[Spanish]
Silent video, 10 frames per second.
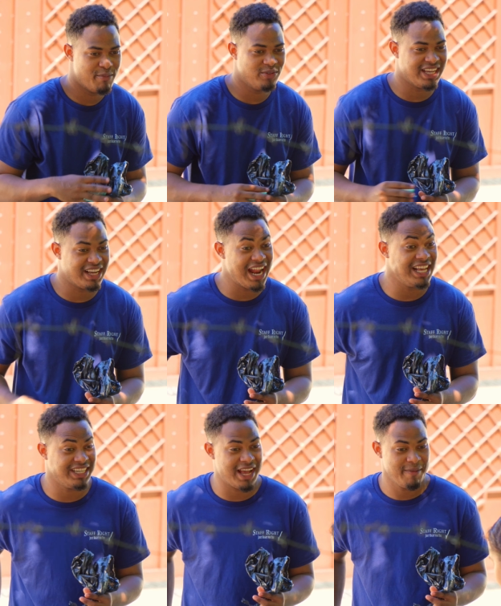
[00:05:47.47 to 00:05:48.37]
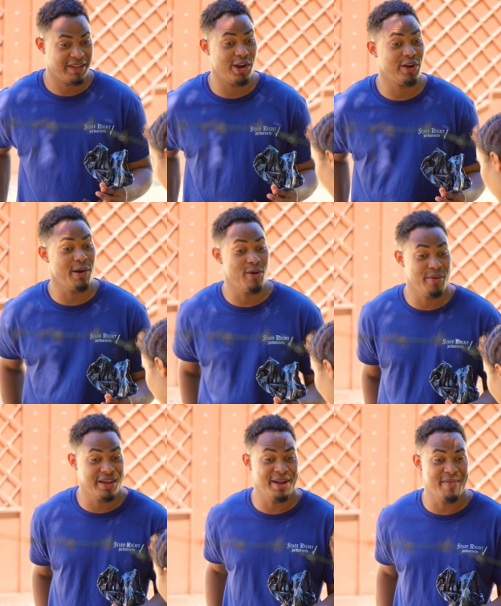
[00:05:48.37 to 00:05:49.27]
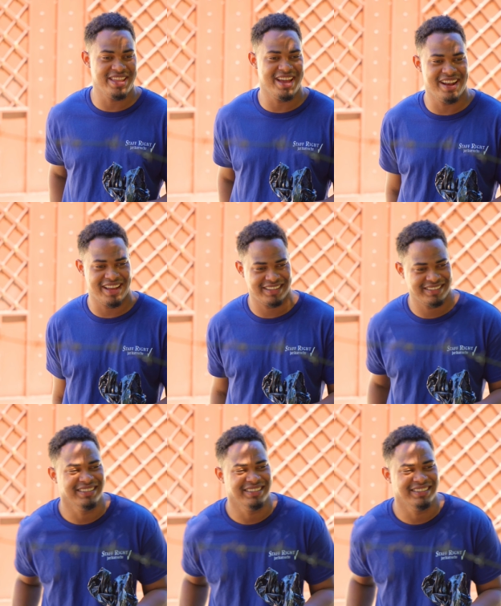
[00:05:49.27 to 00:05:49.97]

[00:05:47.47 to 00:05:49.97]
Muchas gracias. Creo que volveré mañana.